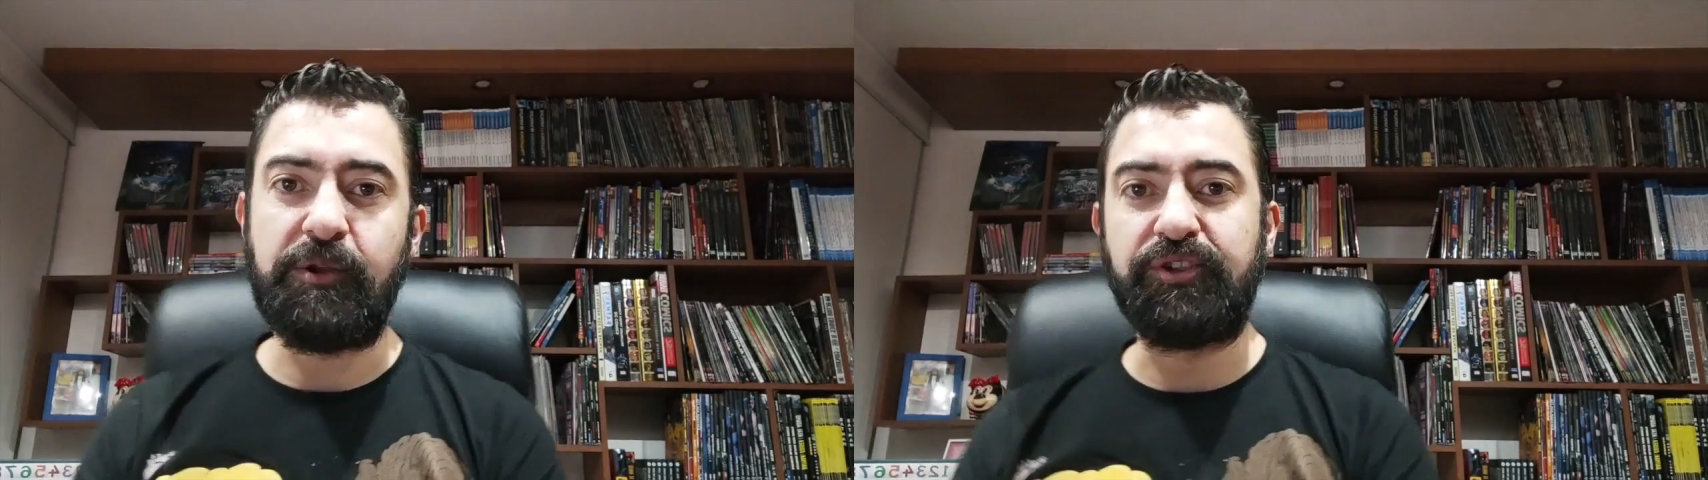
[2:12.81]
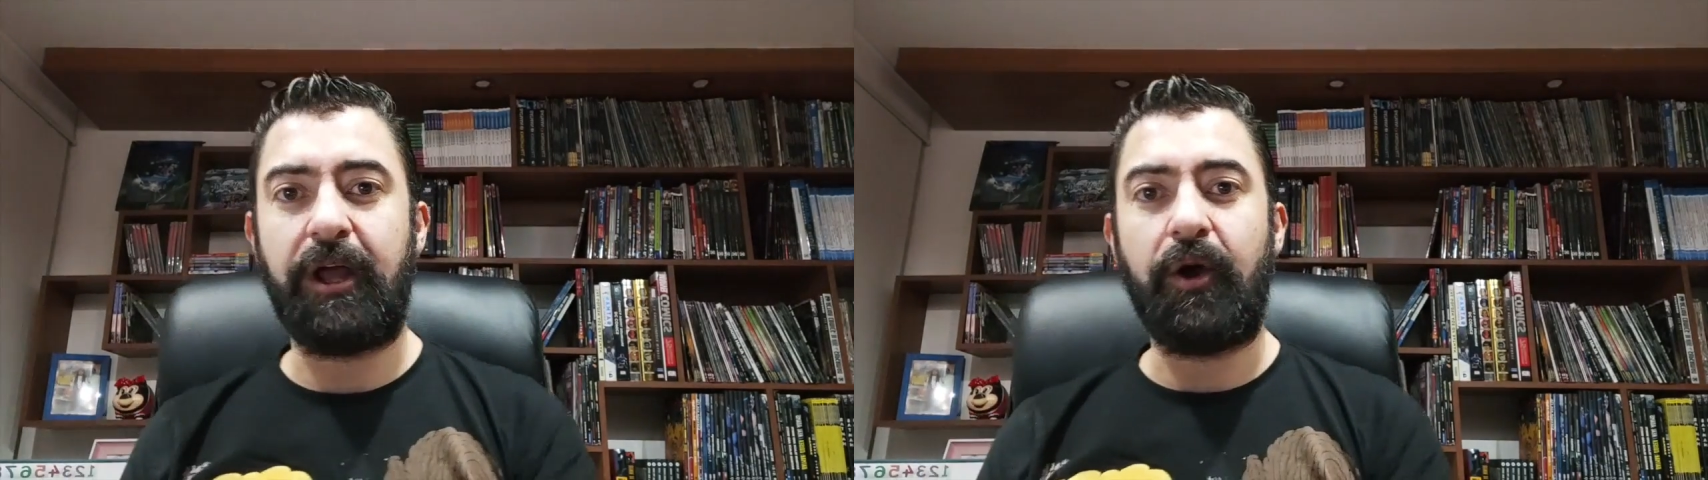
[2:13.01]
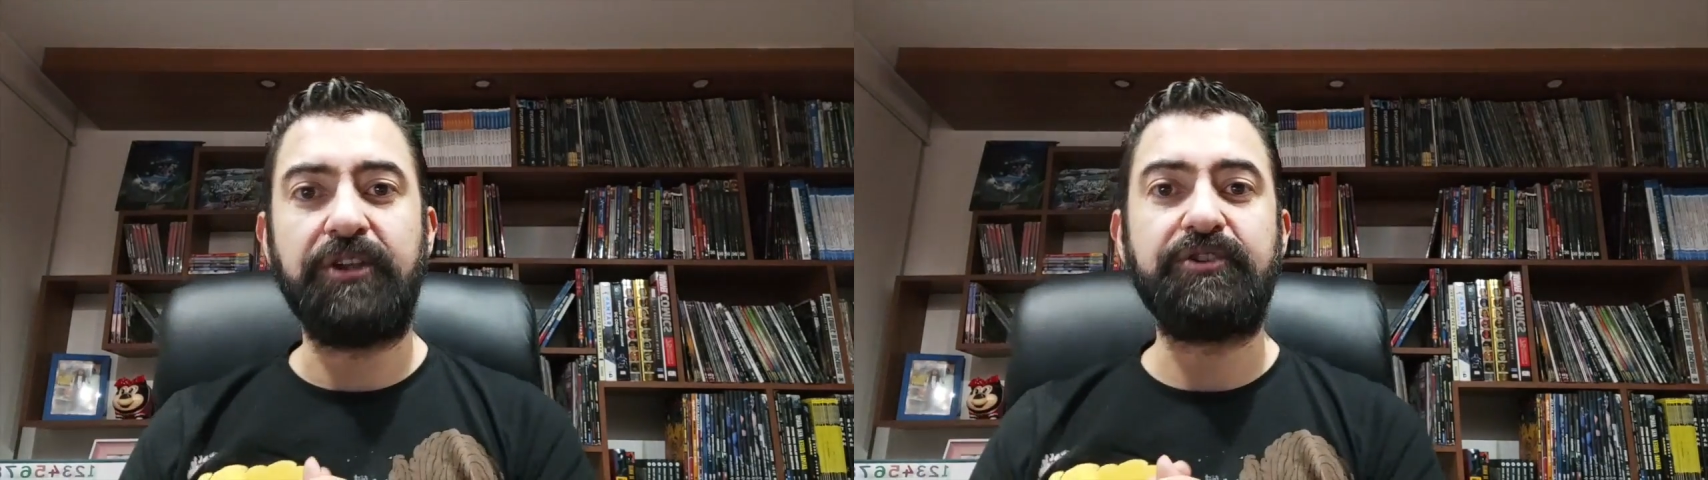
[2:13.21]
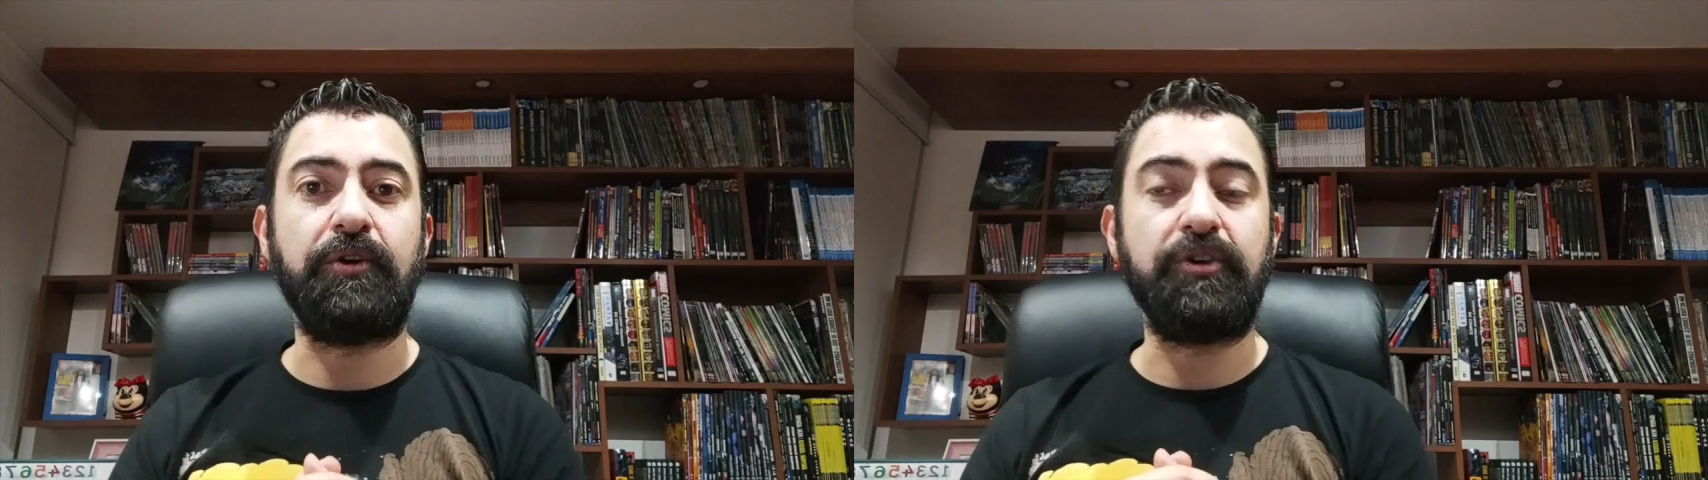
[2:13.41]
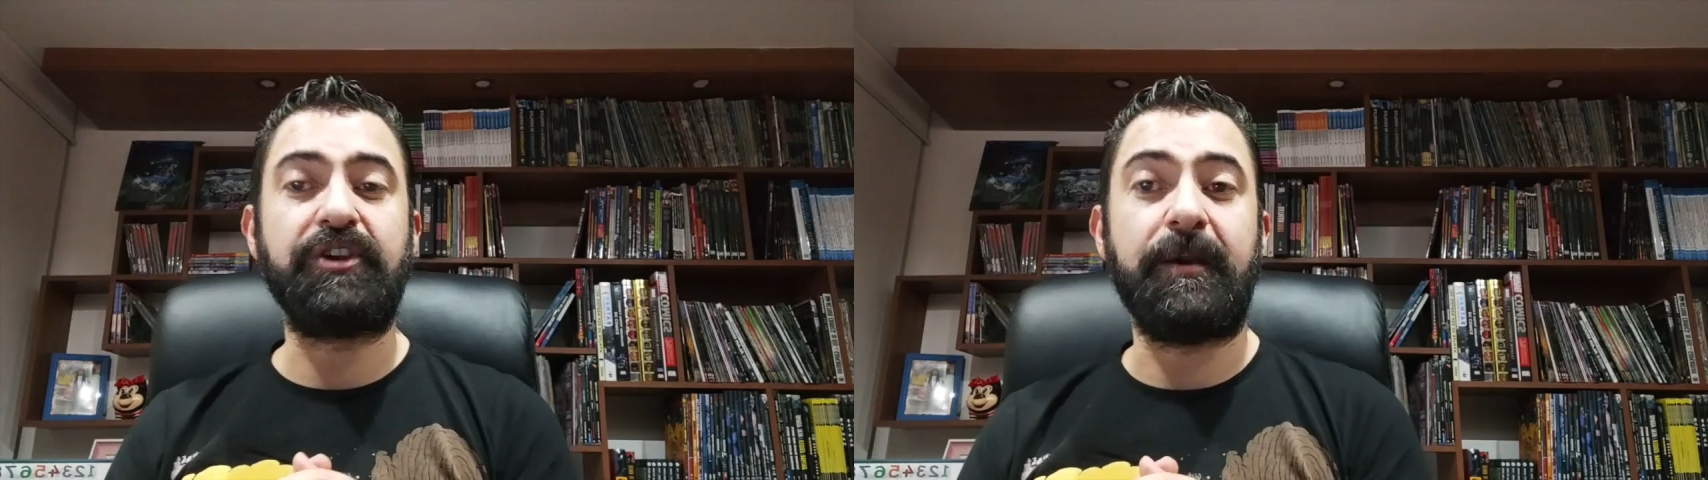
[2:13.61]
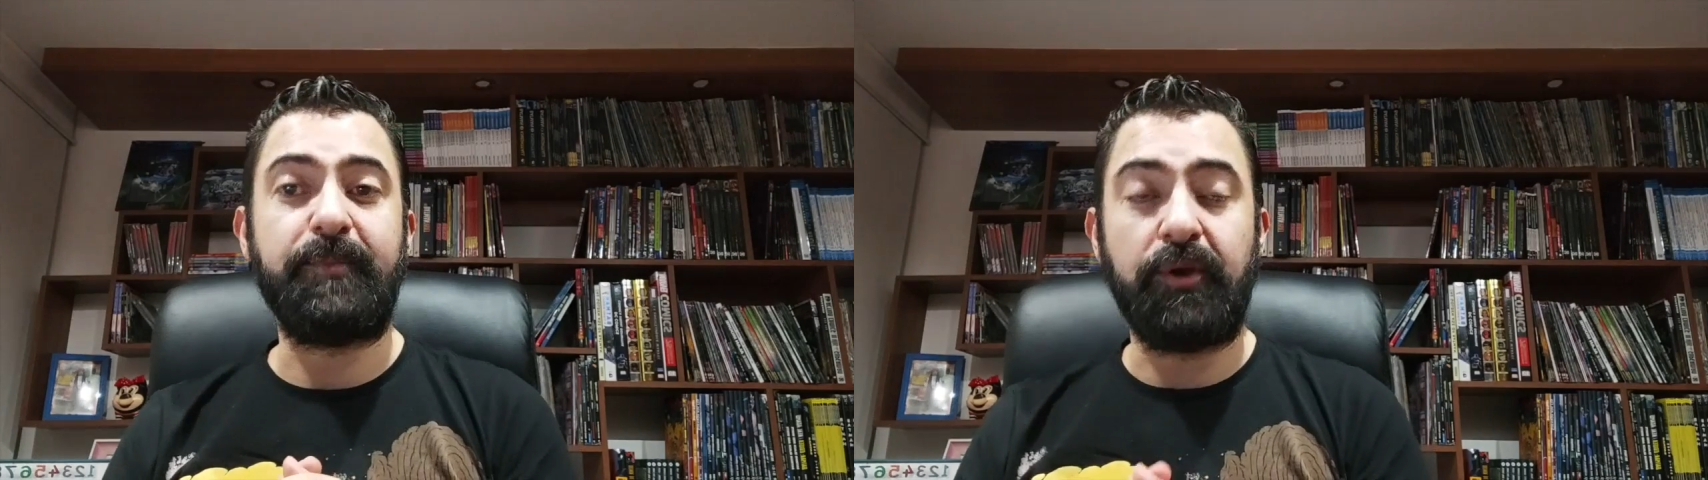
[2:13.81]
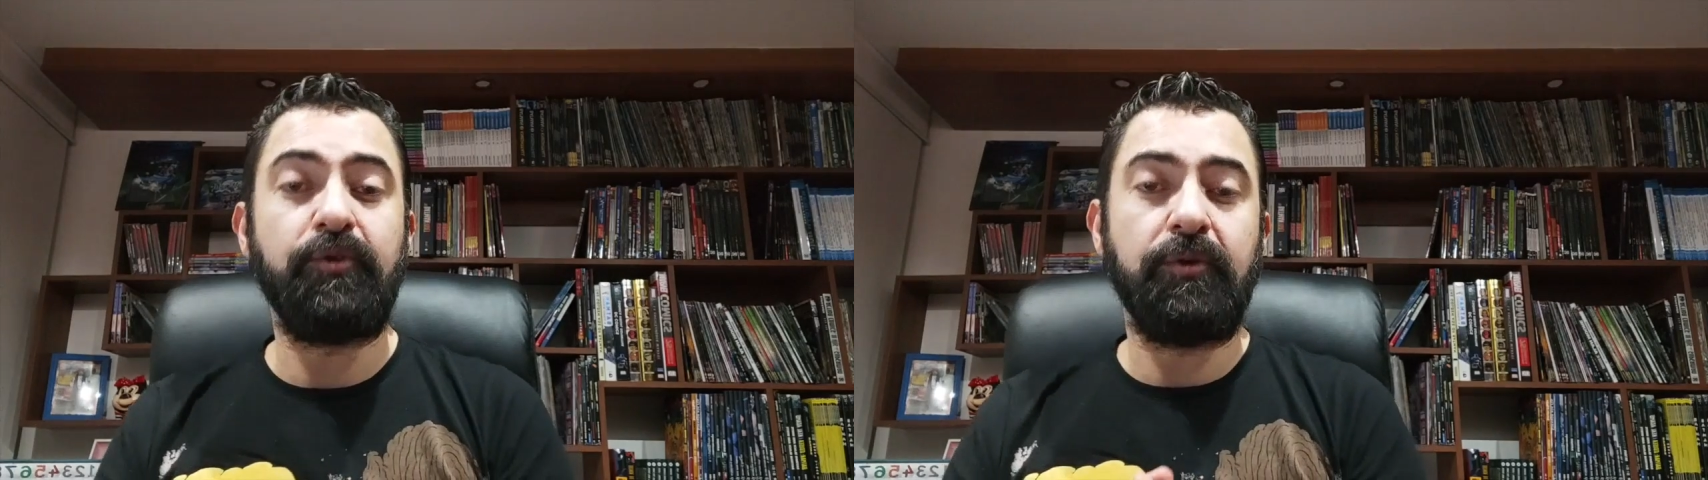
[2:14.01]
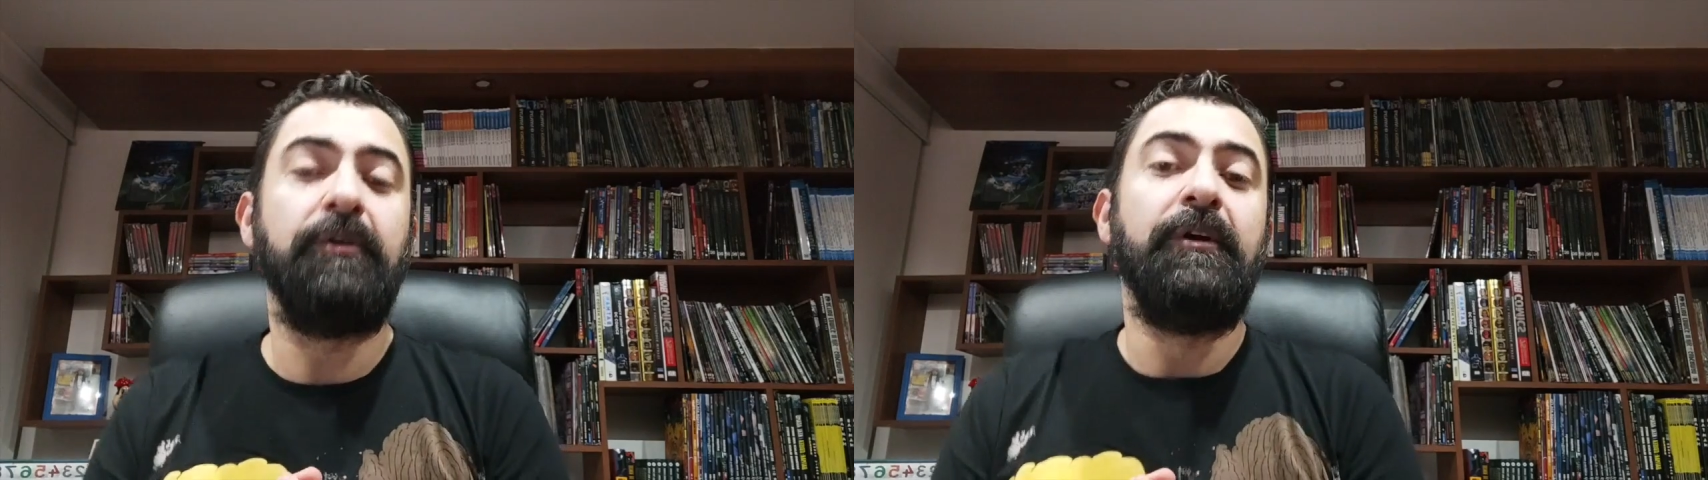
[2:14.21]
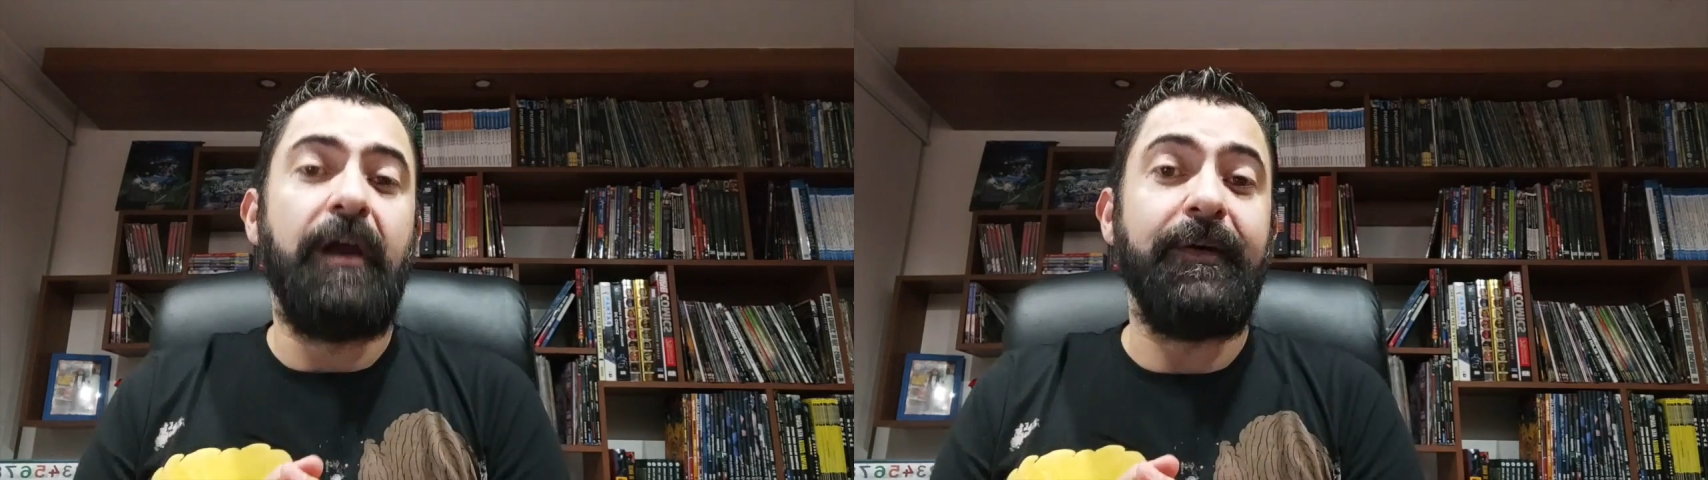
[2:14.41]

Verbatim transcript: ilustradores con los que de pronto